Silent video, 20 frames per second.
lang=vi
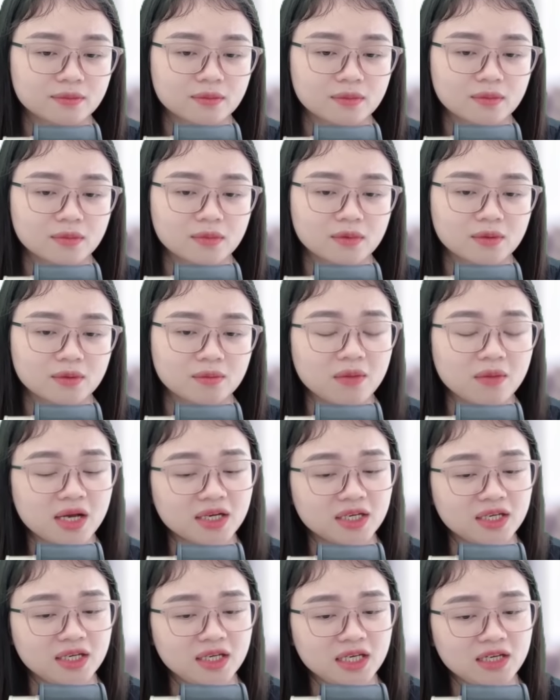Ba nghĩ
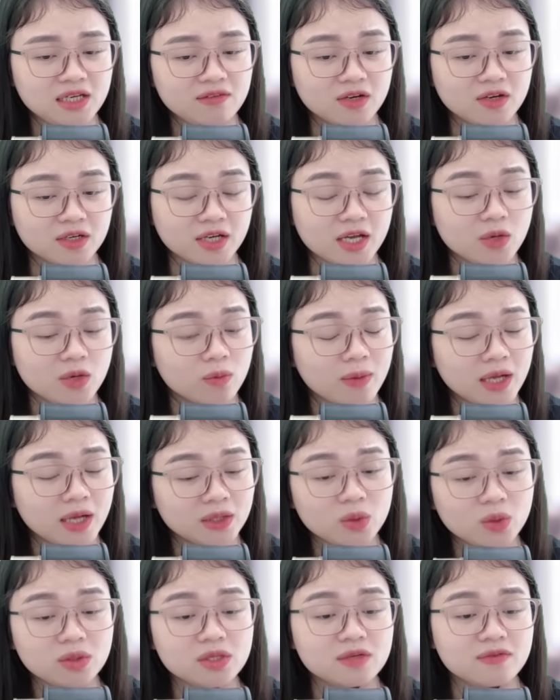vợ kế của ba tốt như
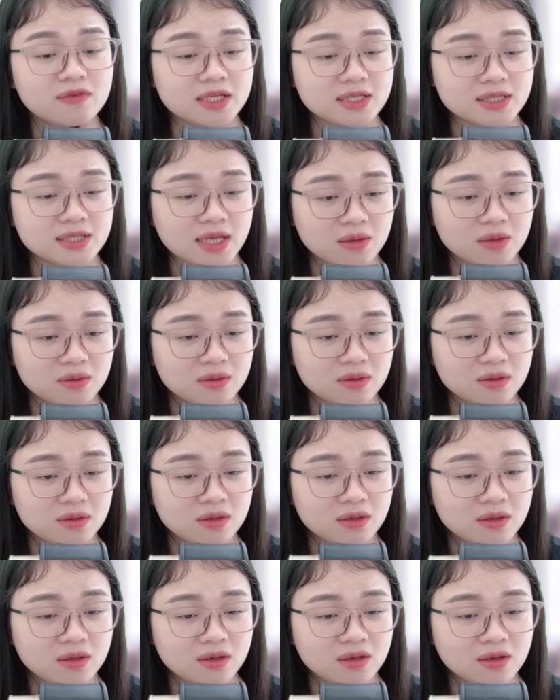vậy sao
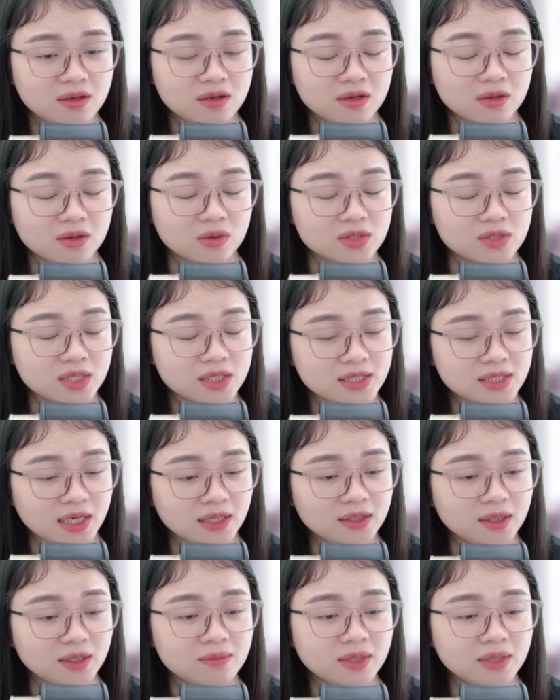Còn chắc chắn tấm
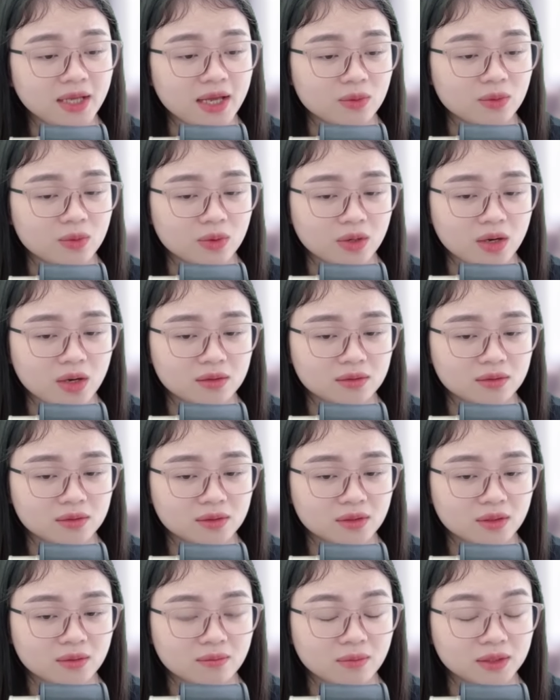thẻ của con Bà
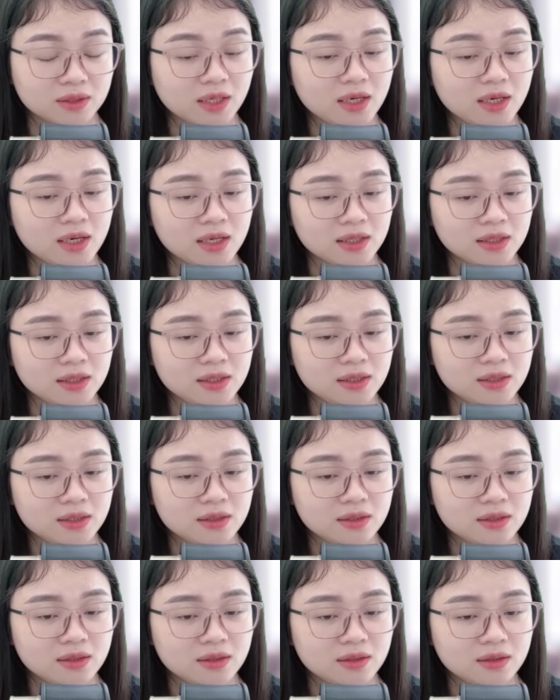ta đã lấy
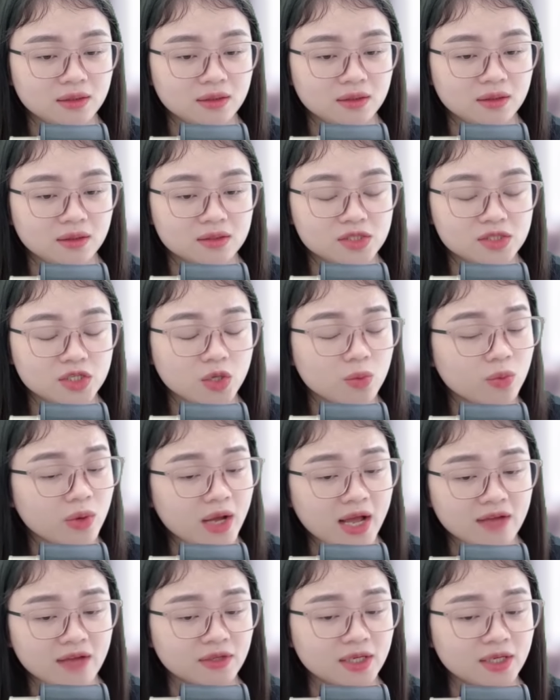Chứ không có ai vào
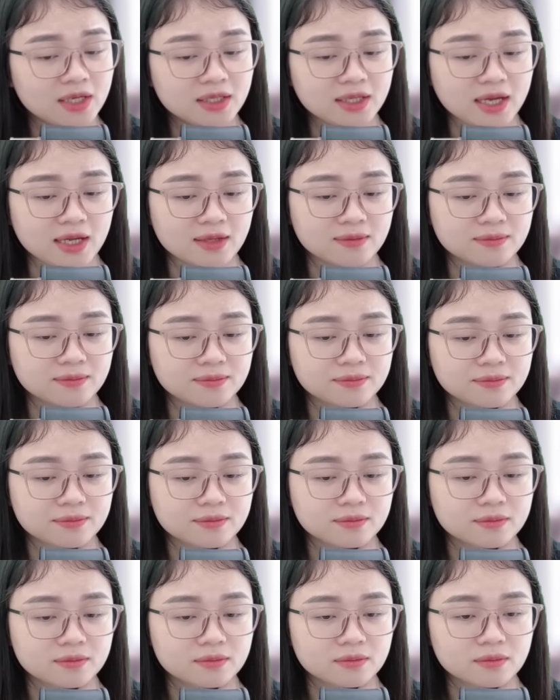đây cả
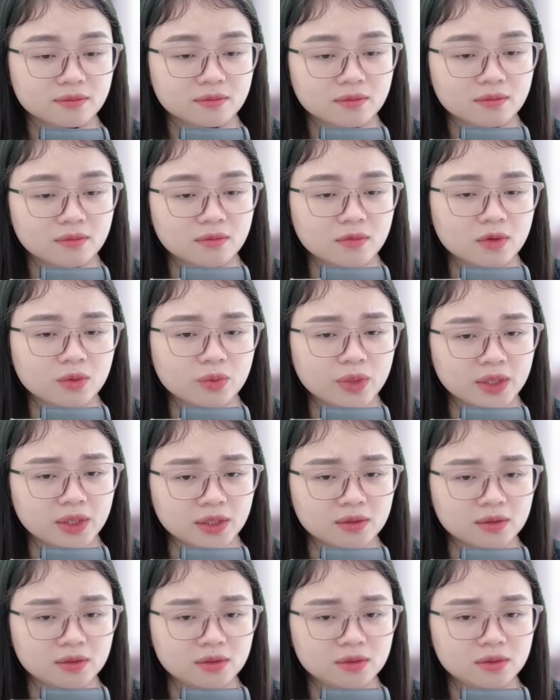Quỳnh Thư
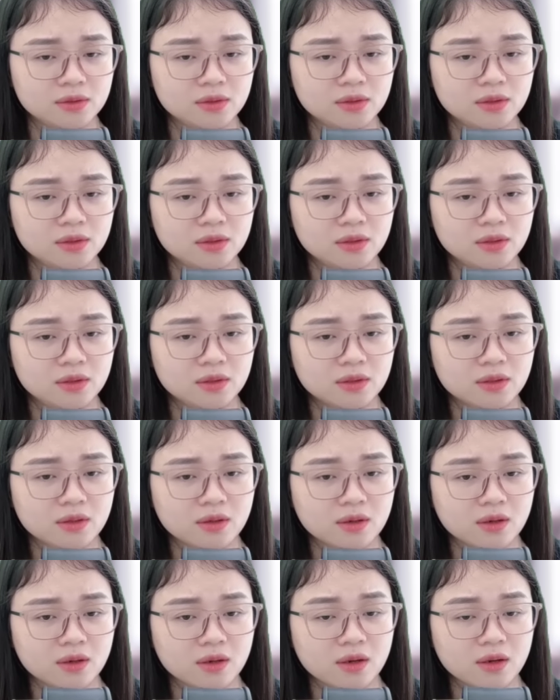
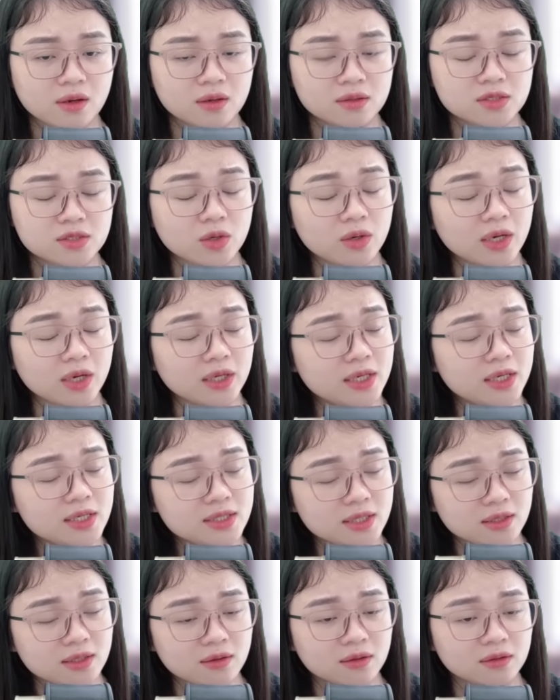Sao con lại nghĩ gì Hường
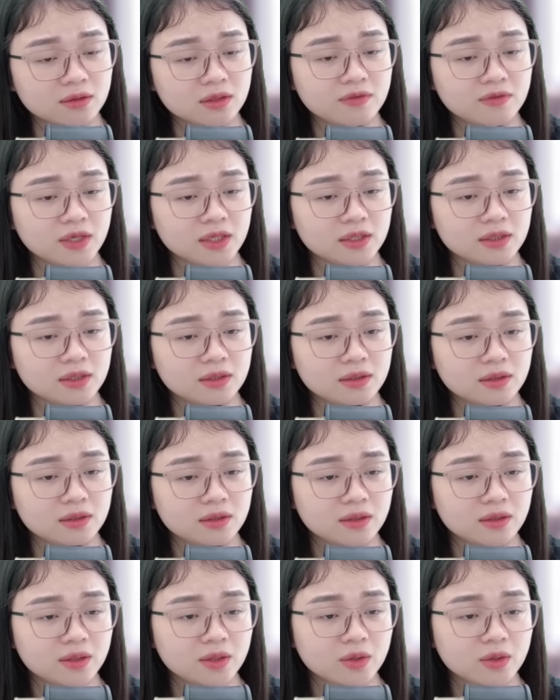như vậy Có mặt